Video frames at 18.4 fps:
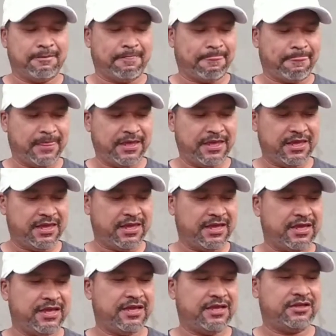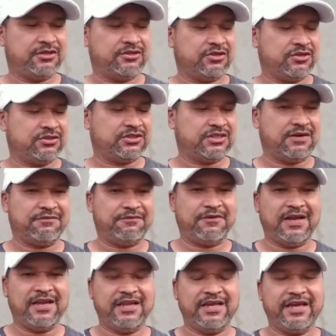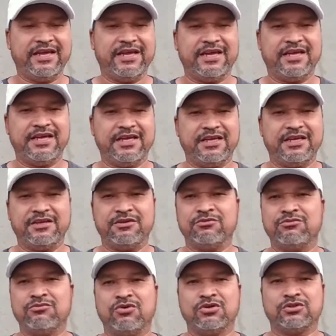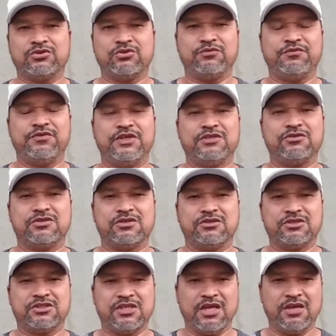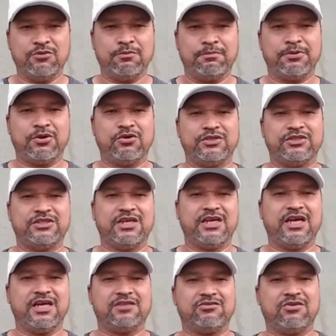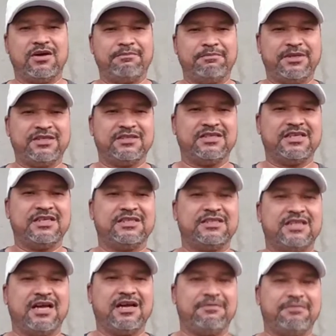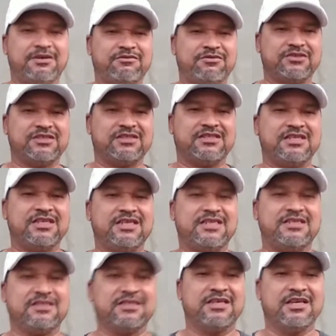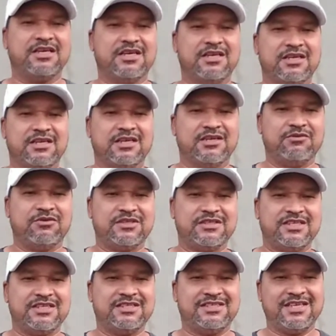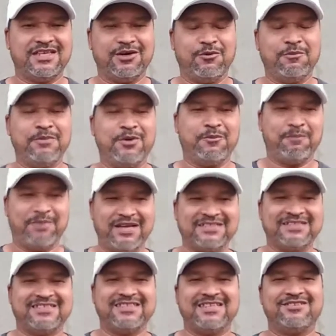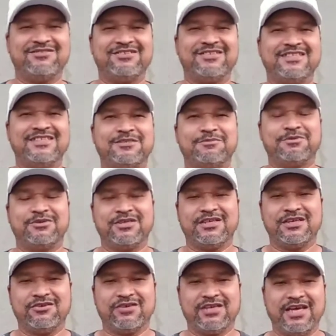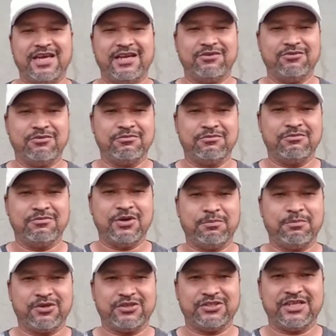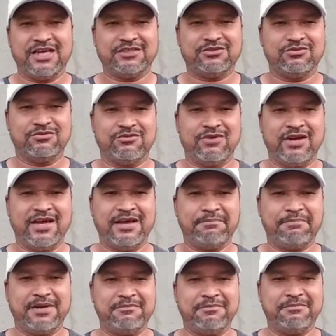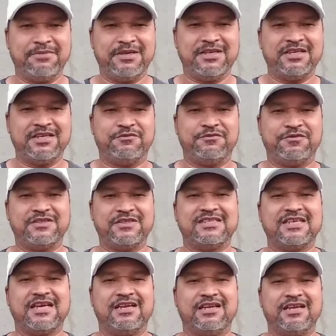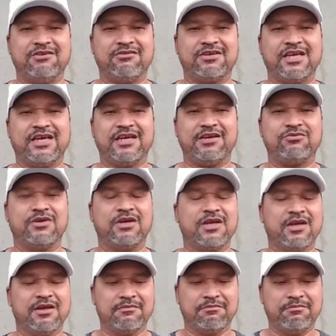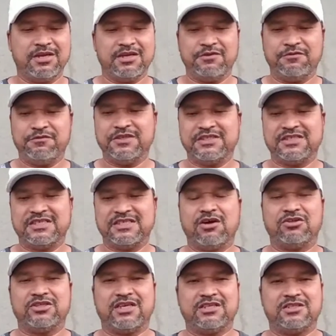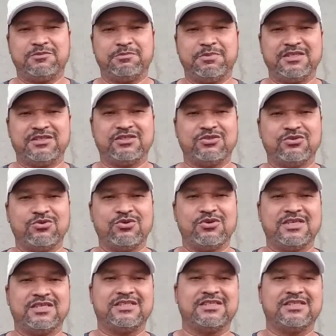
E eu já falei aí num outro vídeo que eu tenho um projeto a apresentar para vocês e vocês serão meu parceiro nisso, porque eu quero, o meu projeto não é para me beneficiar não, eu quero beneficiar outras pessoas,